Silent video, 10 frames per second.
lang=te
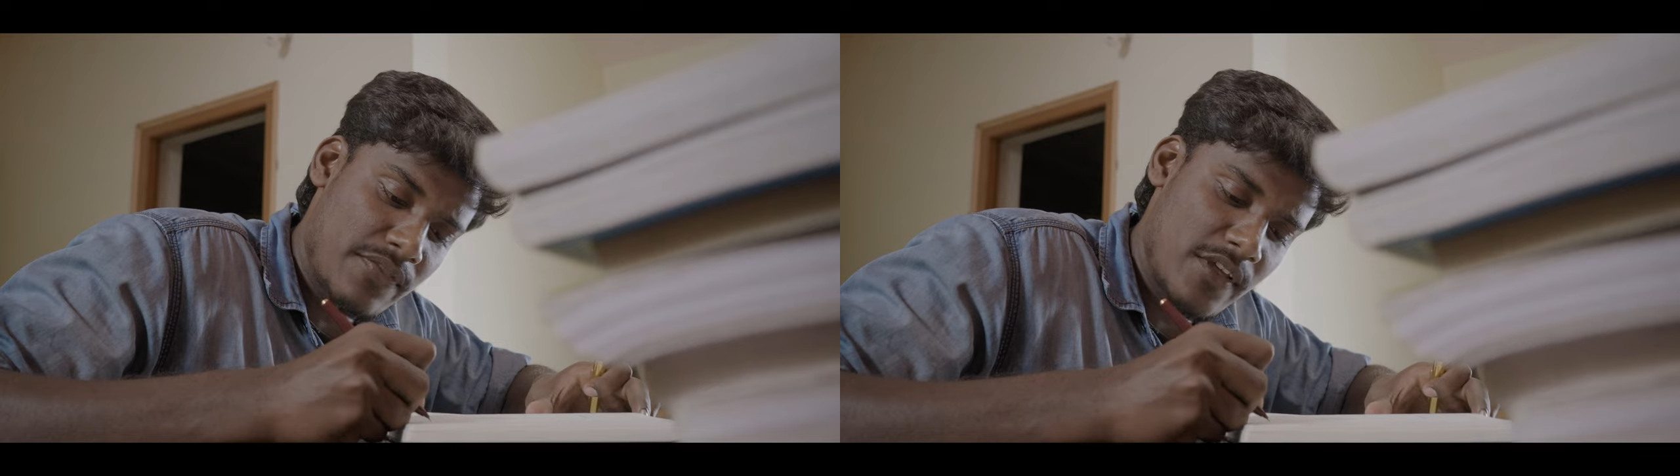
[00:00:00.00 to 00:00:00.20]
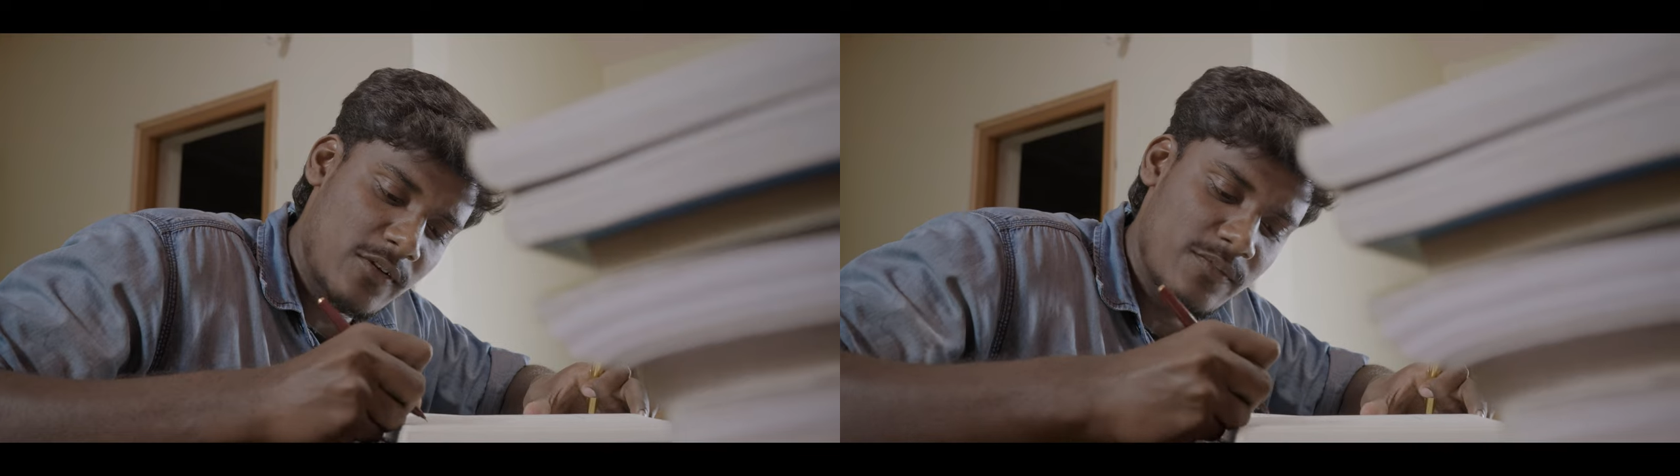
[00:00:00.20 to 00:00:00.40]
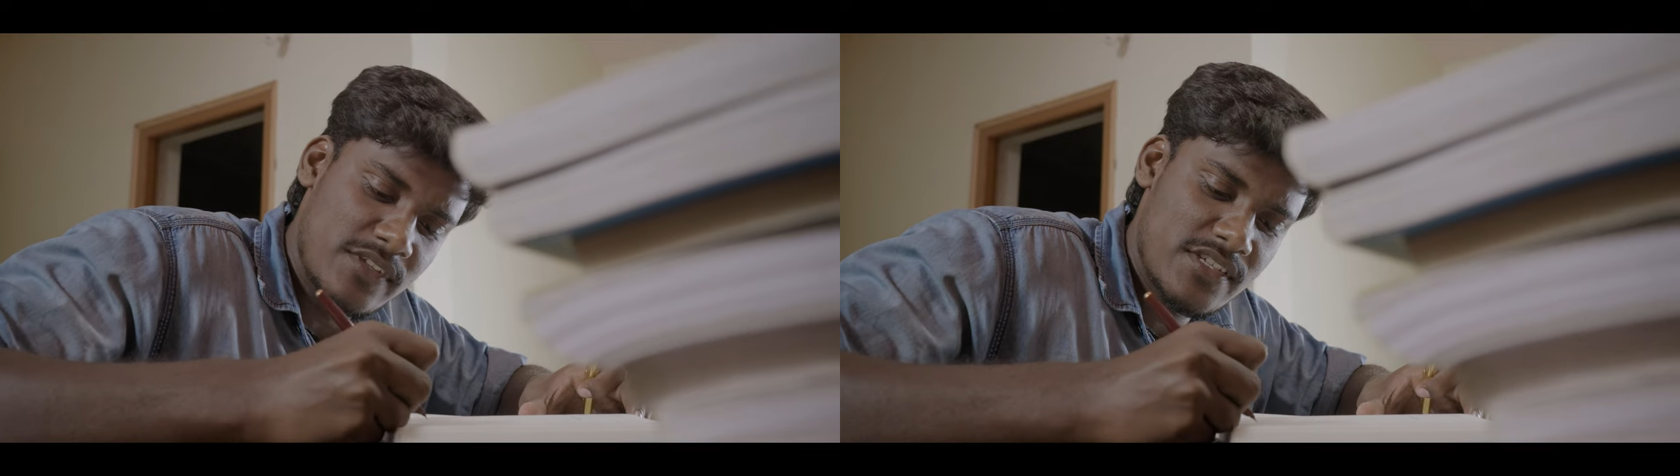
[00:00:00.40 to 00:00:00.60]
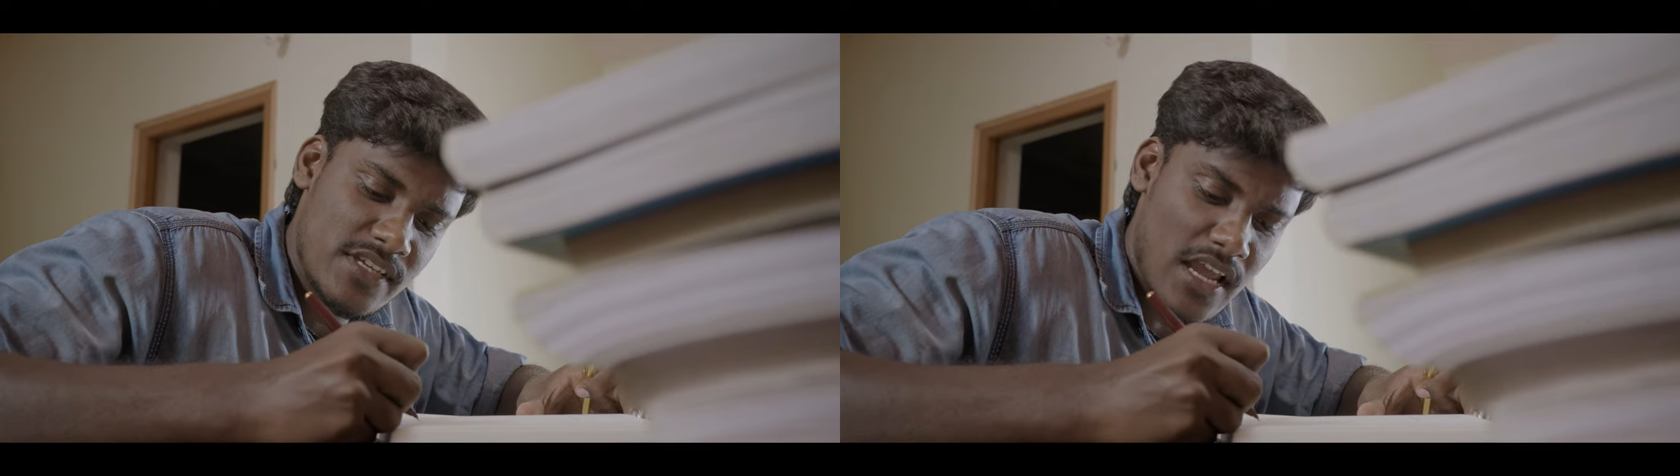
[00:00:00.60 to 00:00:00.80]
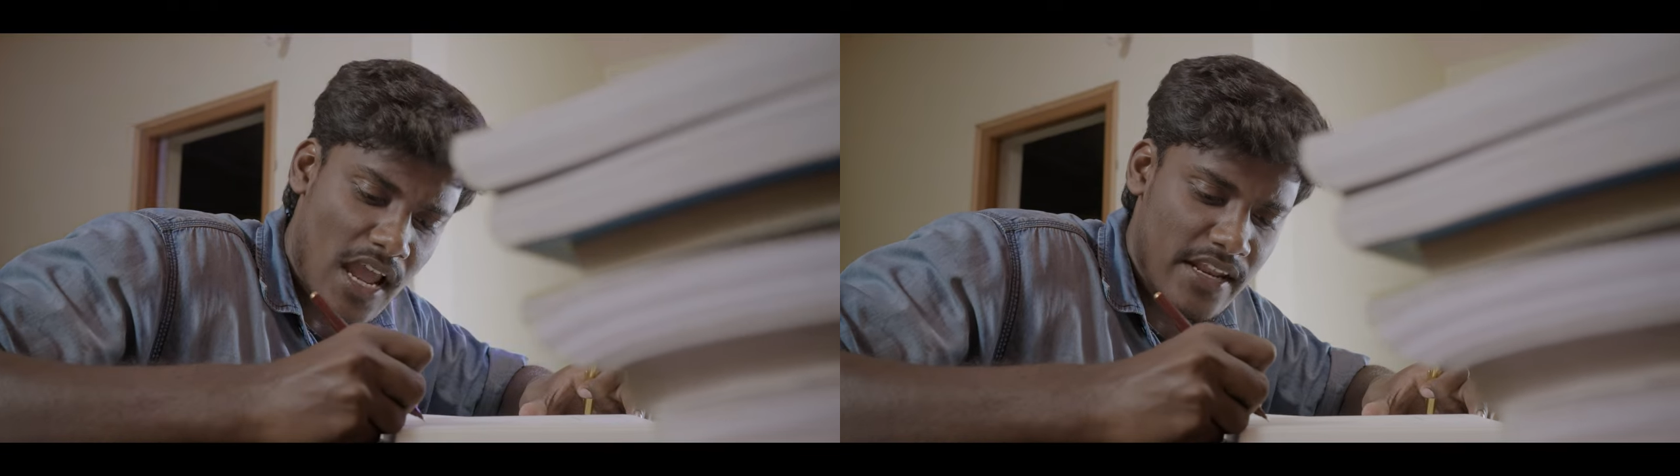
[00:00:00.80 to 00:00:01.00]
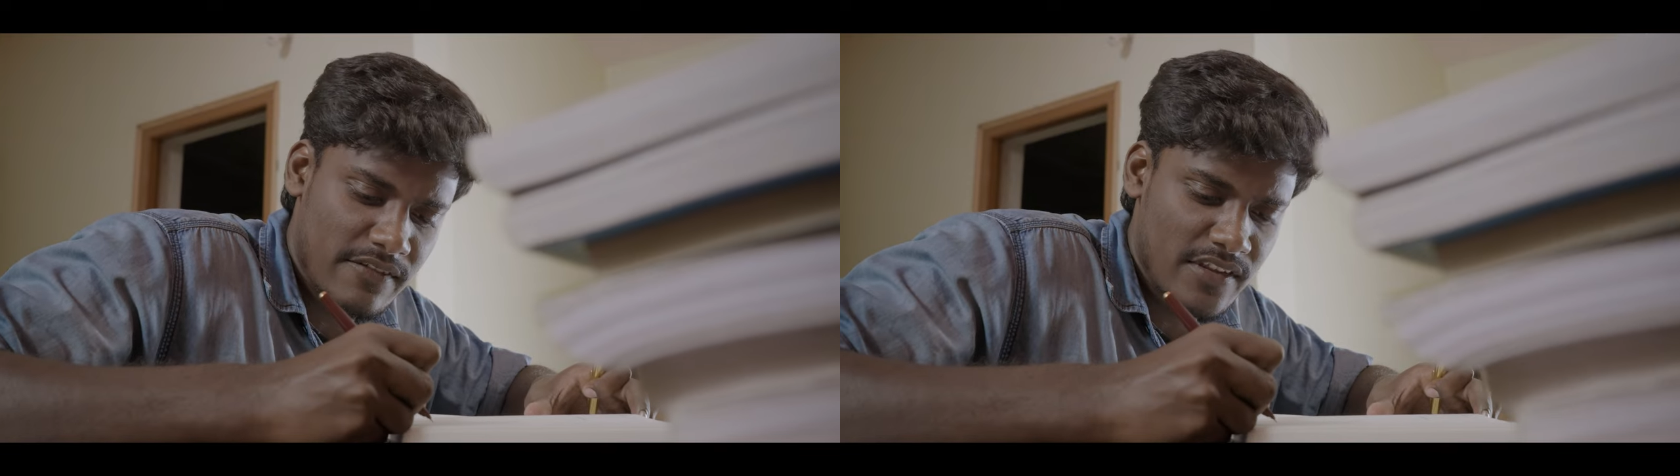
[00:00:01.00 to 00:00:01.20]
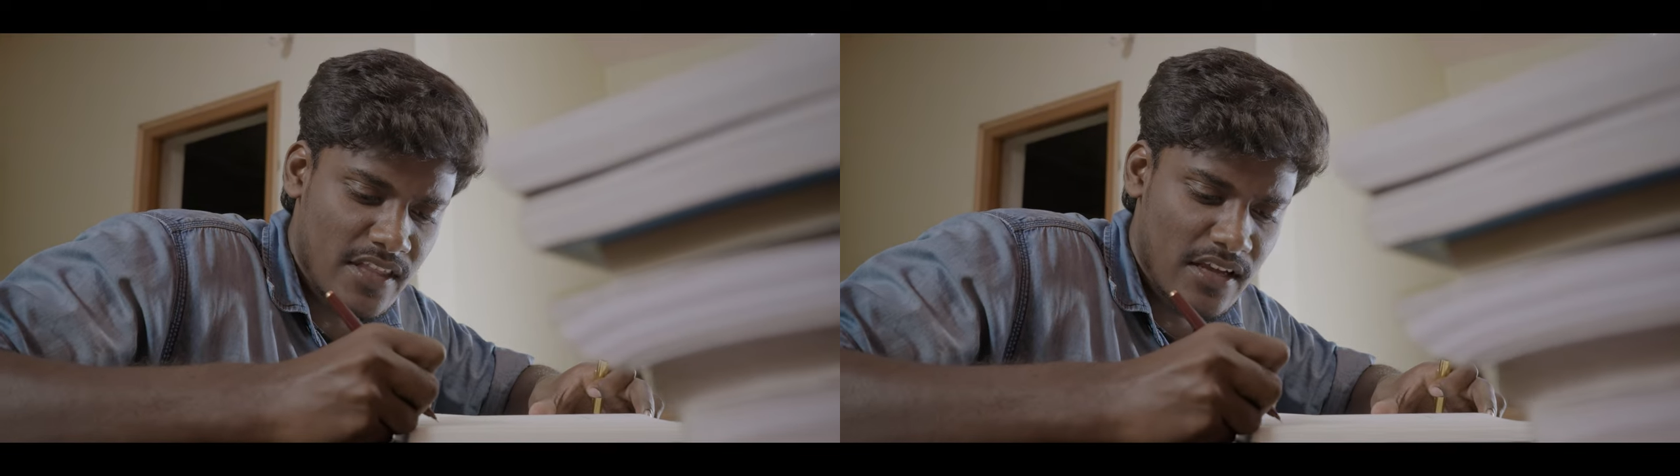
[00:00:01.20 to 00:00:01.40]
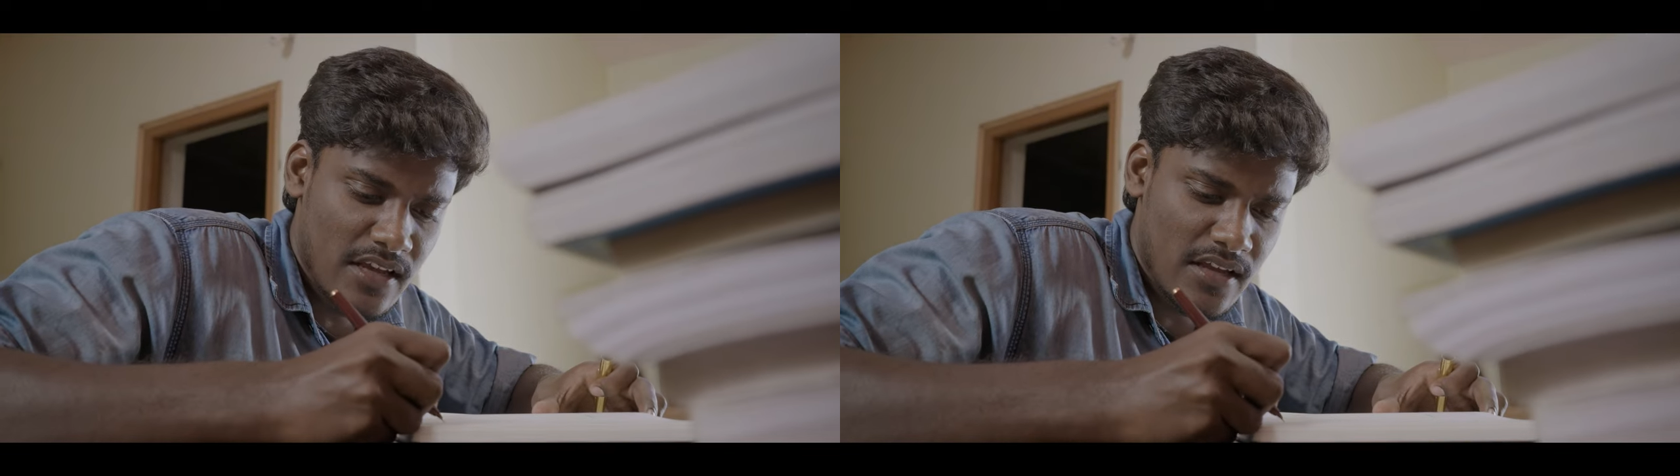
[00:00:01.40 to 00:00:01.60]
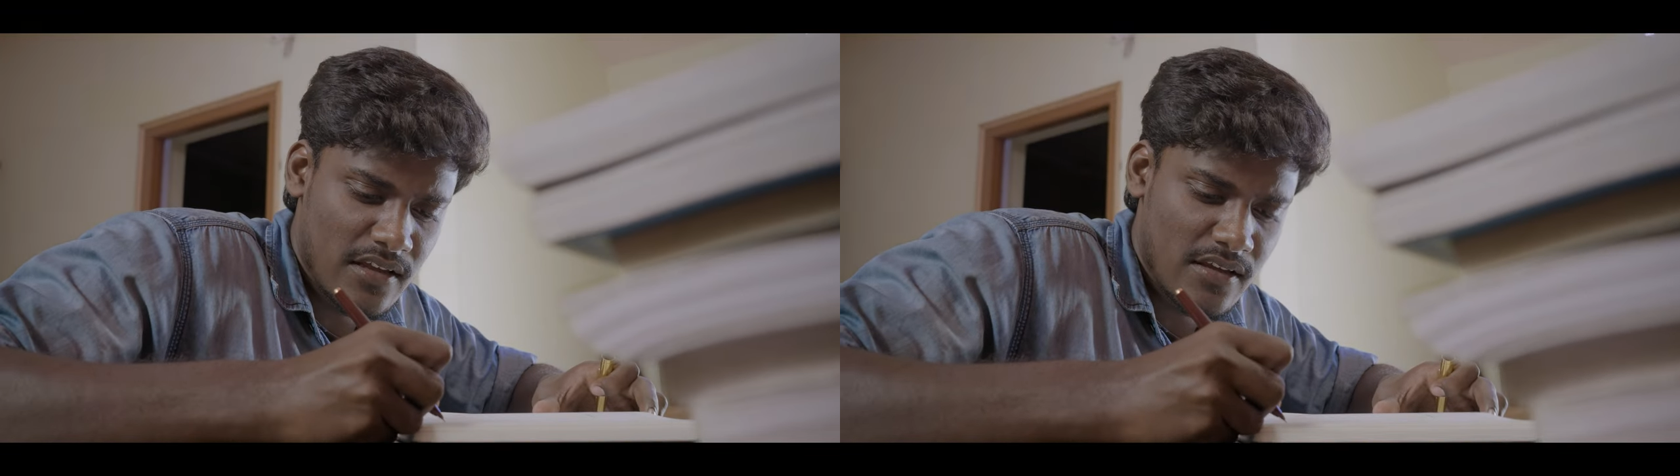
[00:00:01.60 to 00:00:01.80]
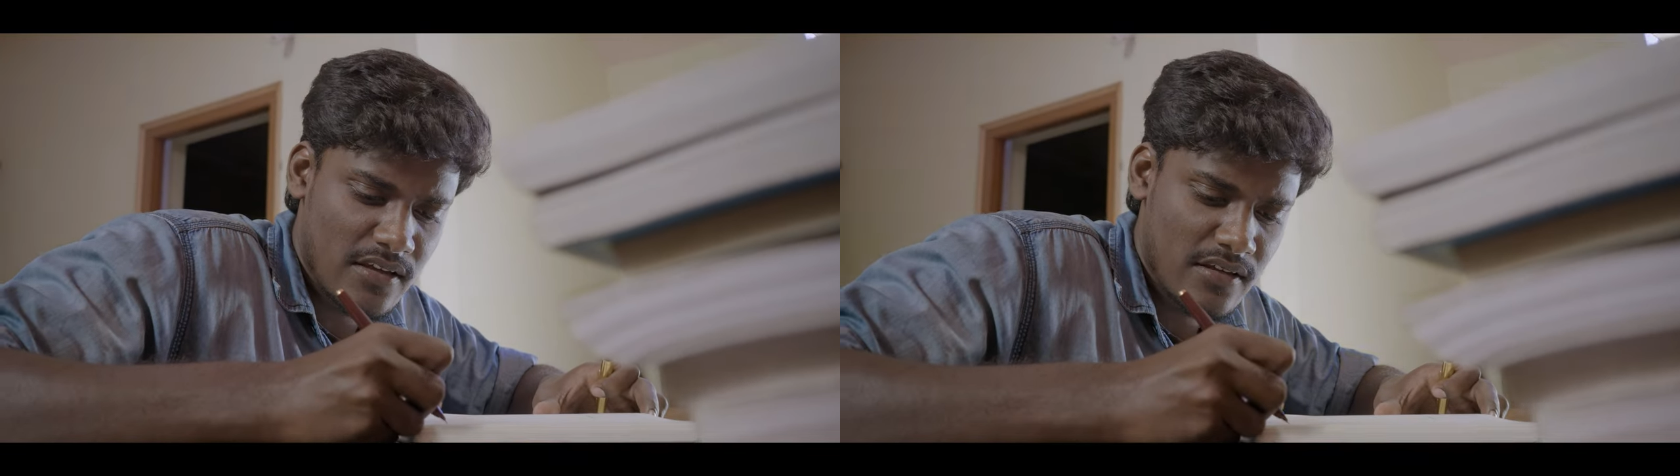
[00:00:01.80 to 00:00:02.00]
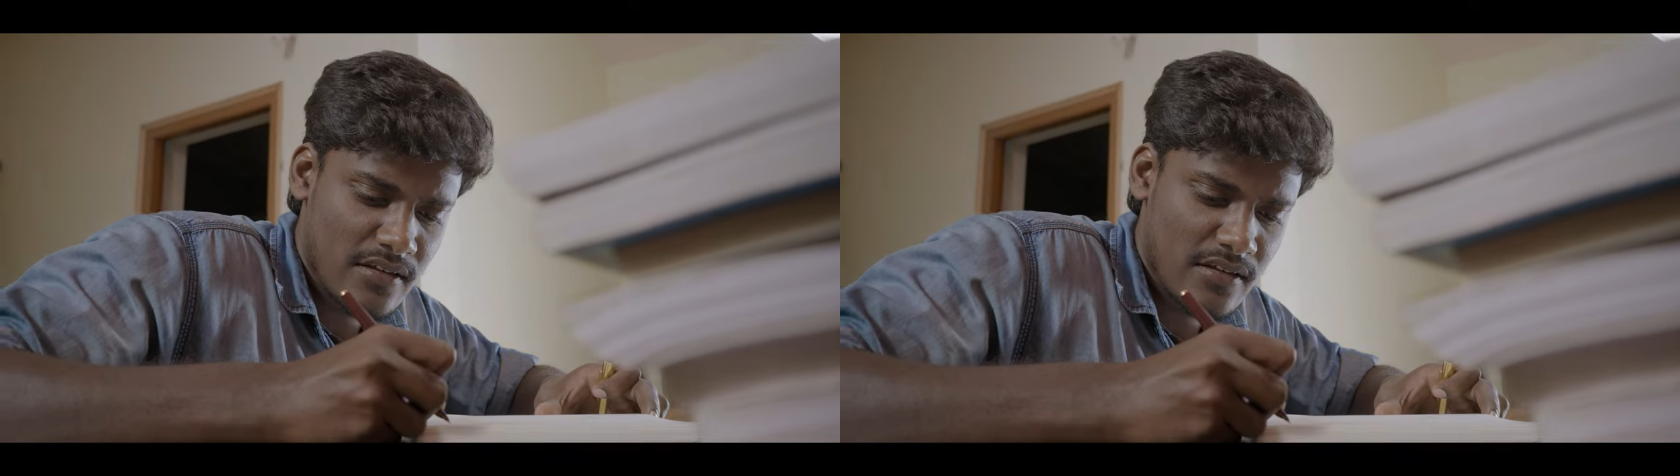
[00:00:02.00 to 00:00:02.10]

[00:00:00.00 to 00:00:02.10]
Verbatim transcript: అంతకు మించి అనే విధంగా